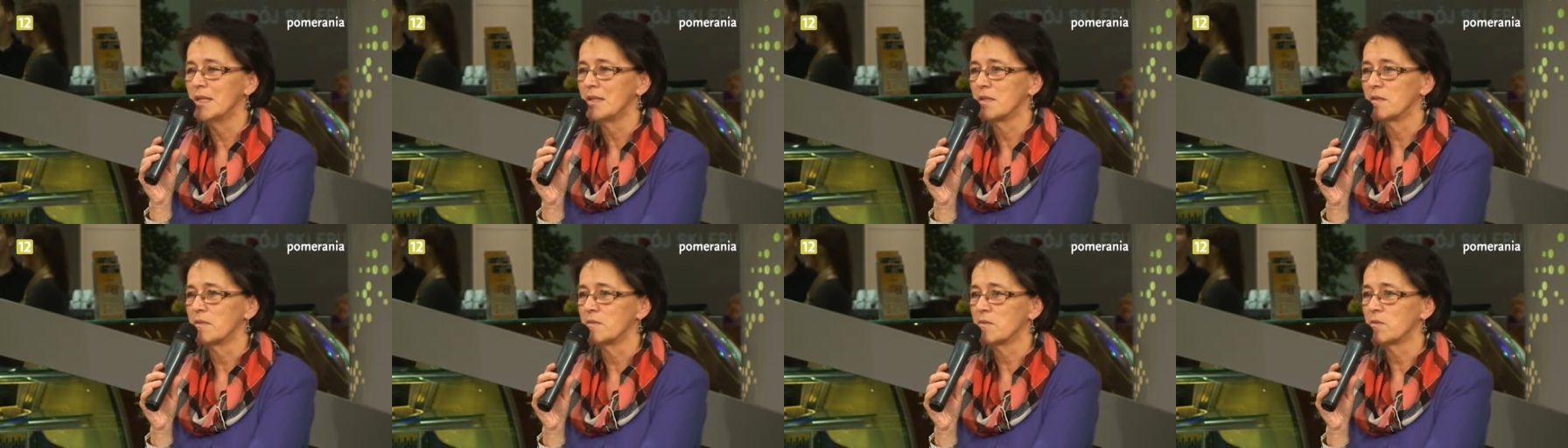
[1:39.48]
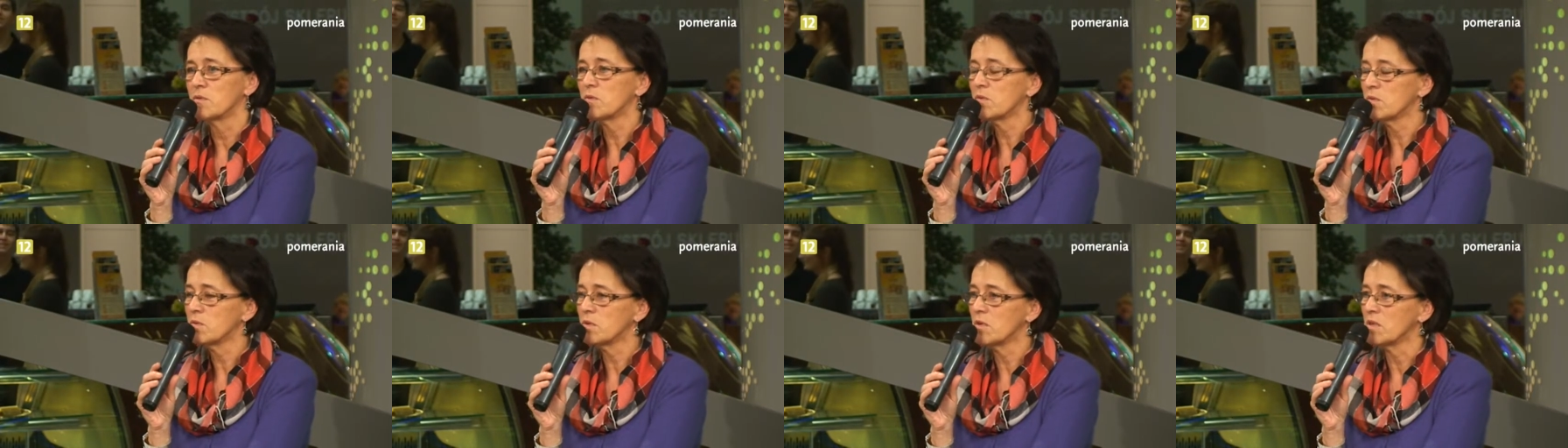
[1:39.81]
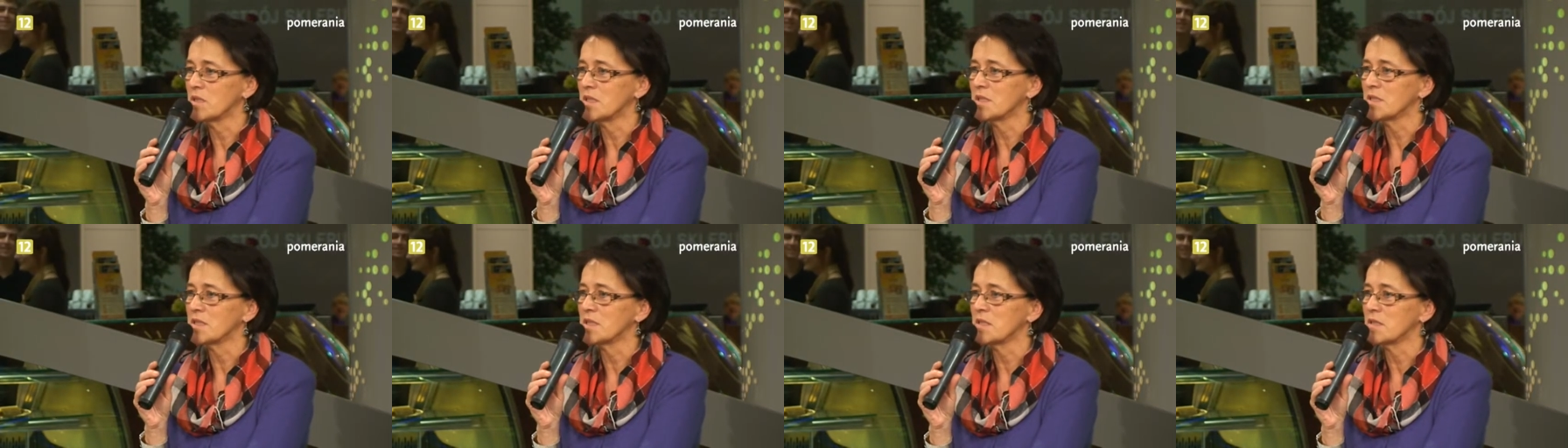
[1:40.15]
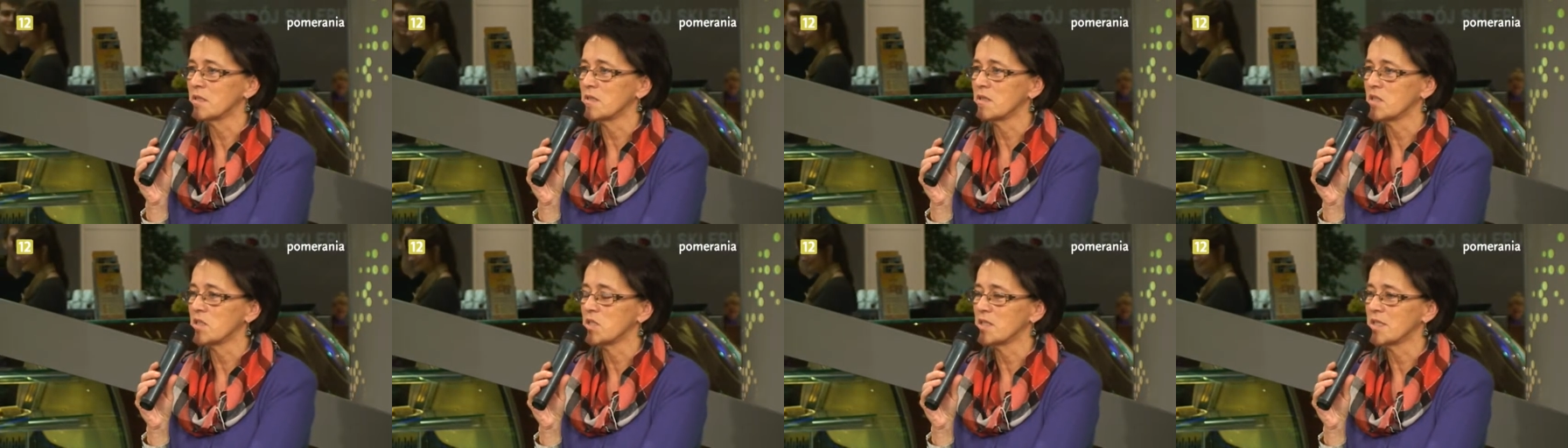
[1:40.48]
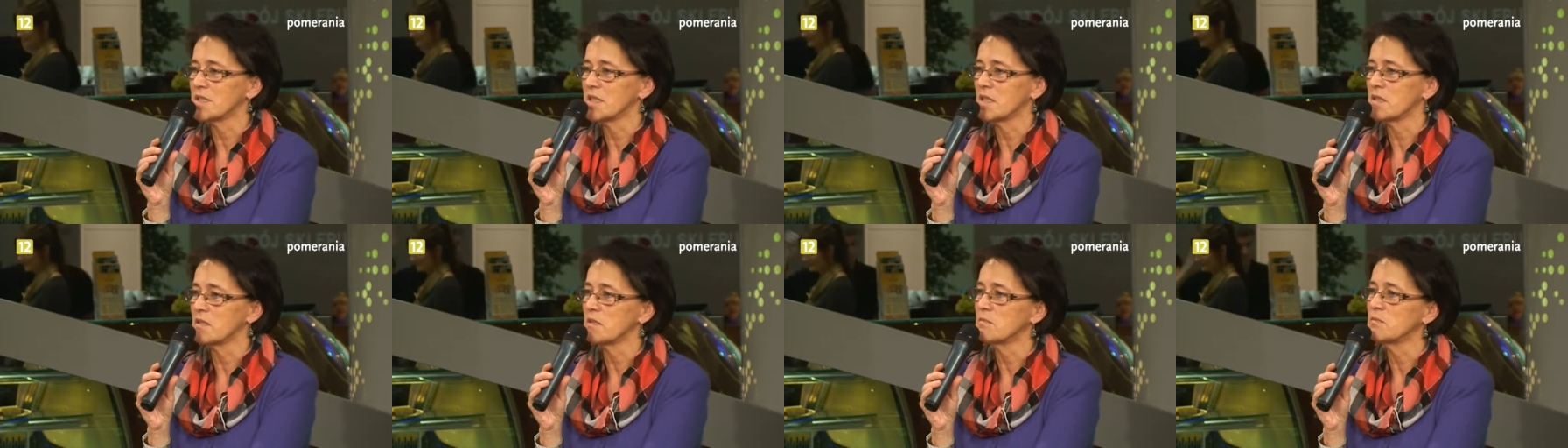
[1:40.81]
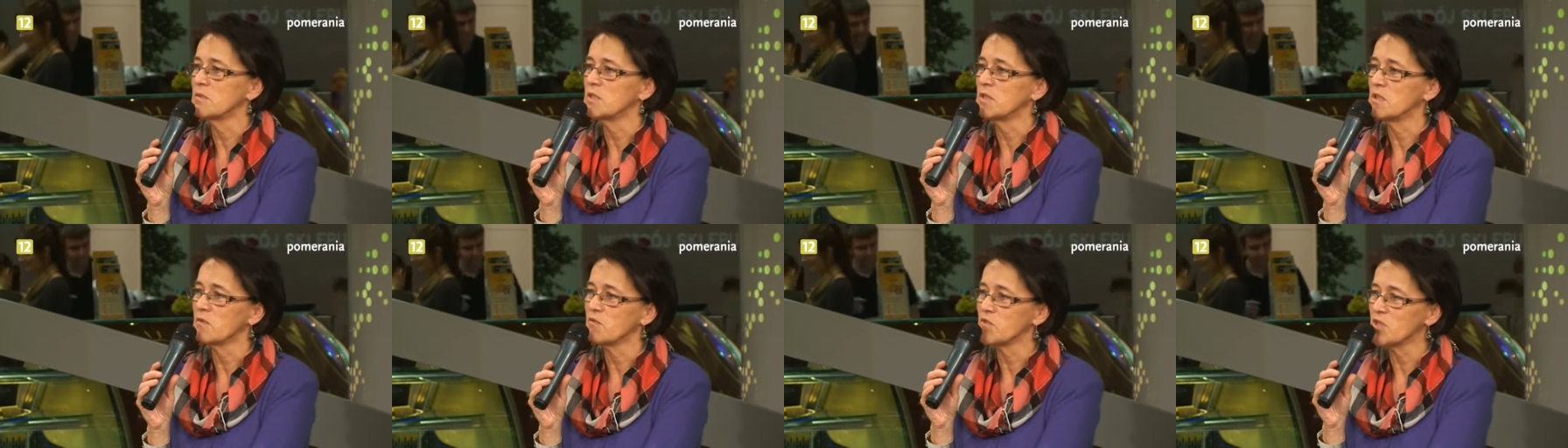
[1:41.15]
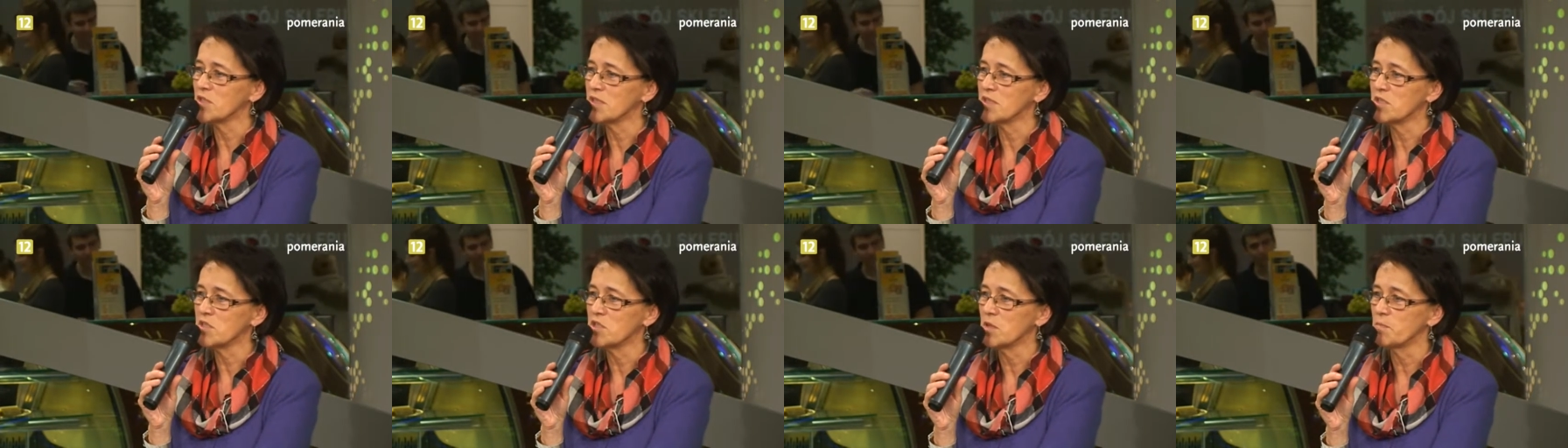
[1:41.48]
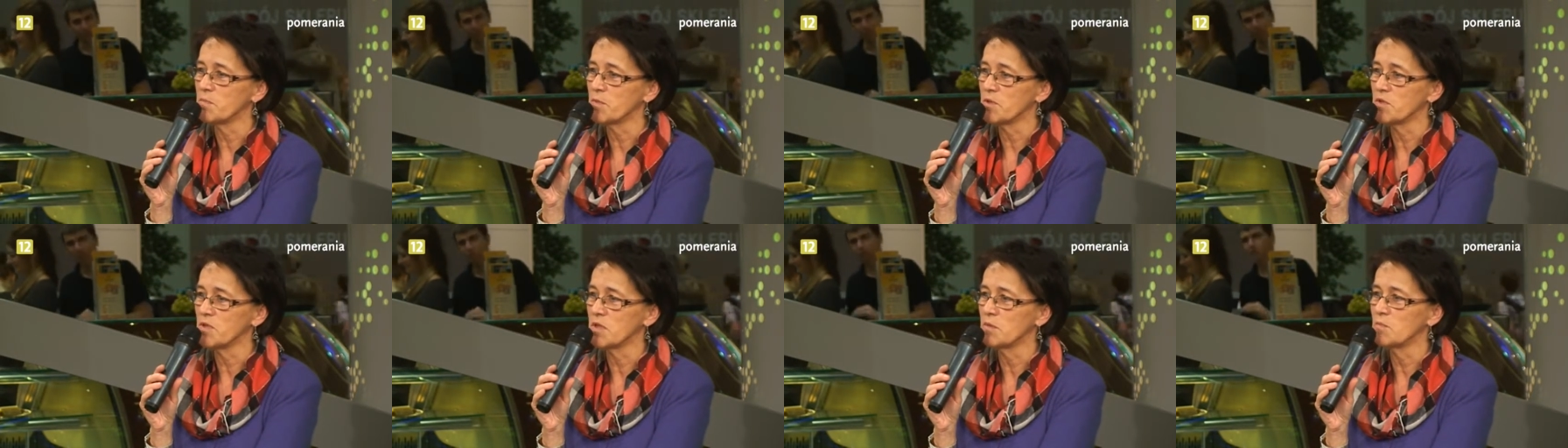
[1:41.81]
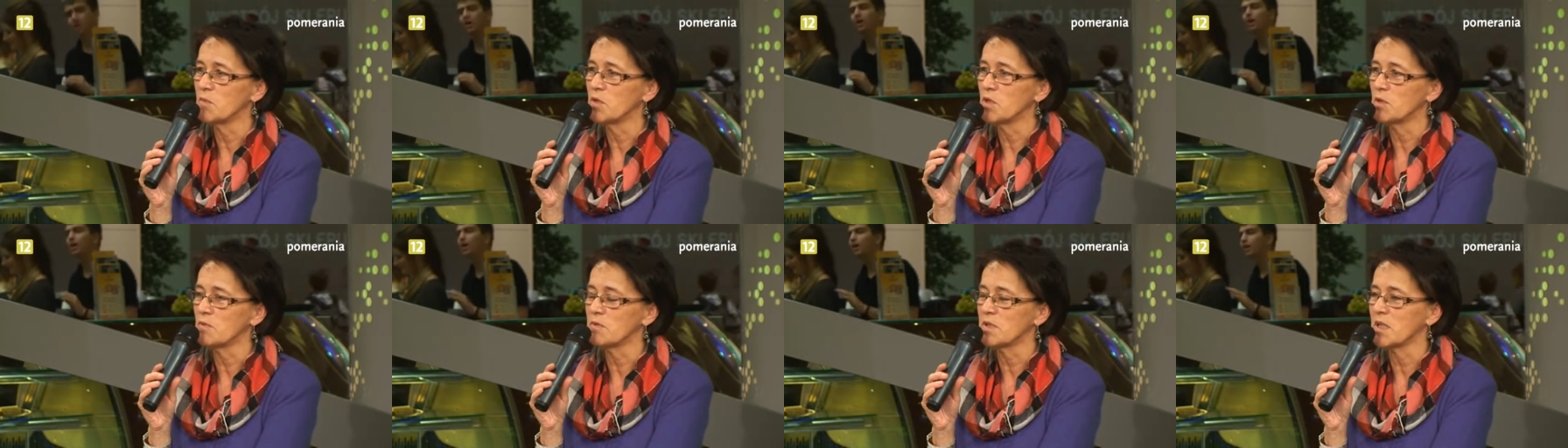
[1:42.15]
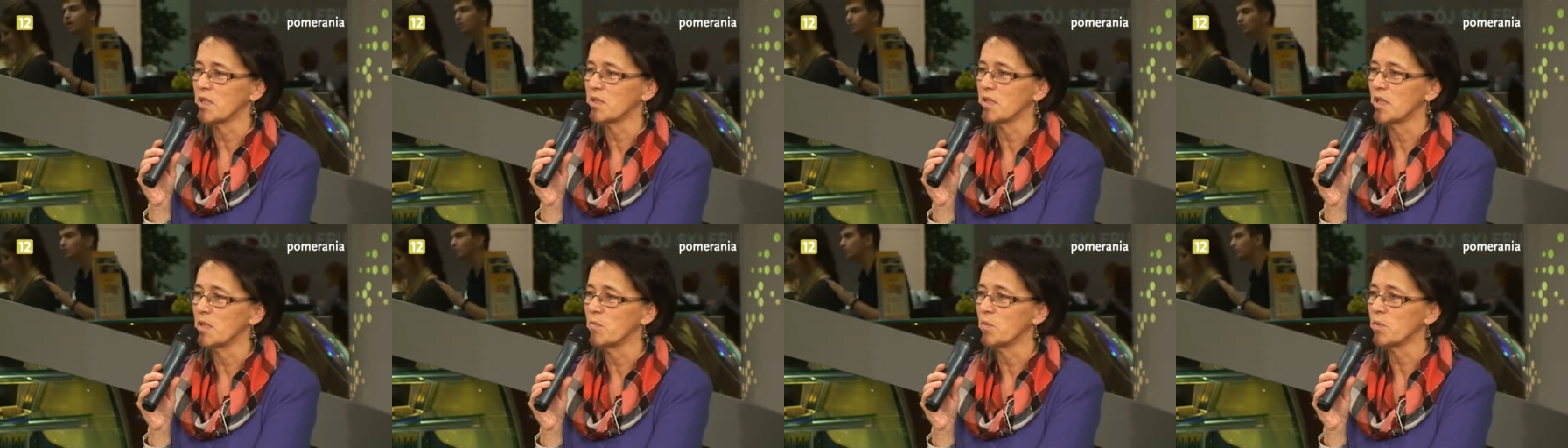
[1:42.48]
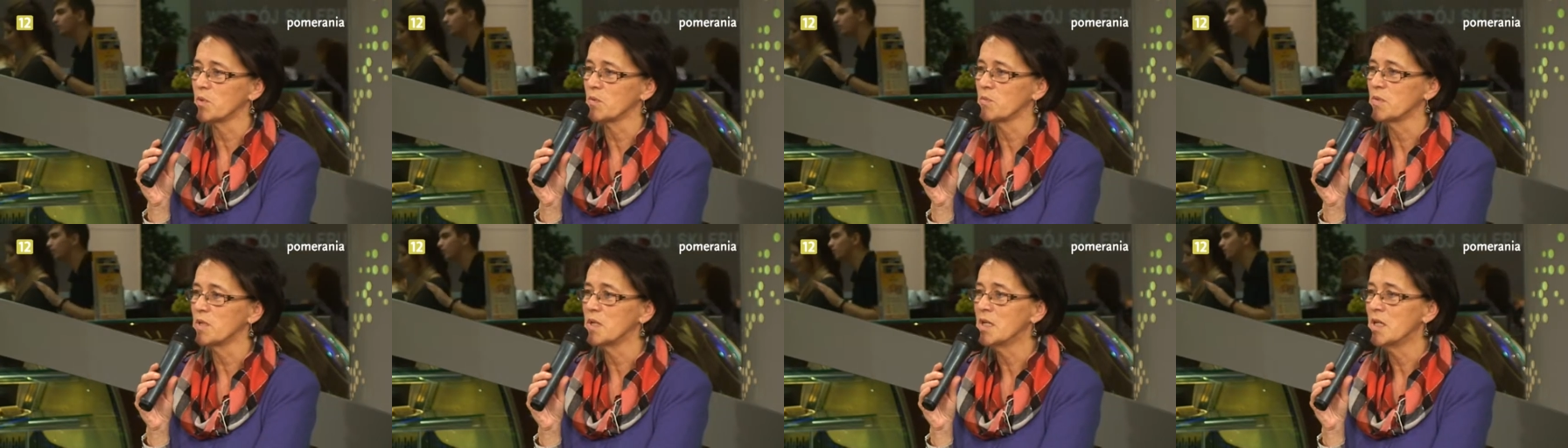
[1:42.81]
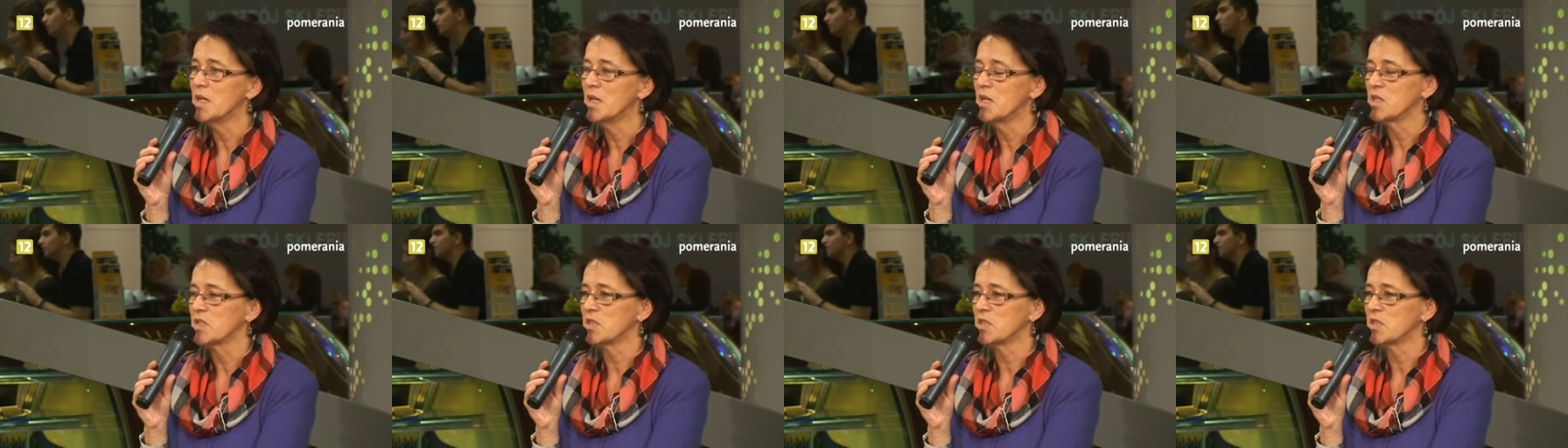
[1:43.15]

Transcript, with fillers: y, trudno jest reżyserom i nie wszyscy się podejmują takiej próby,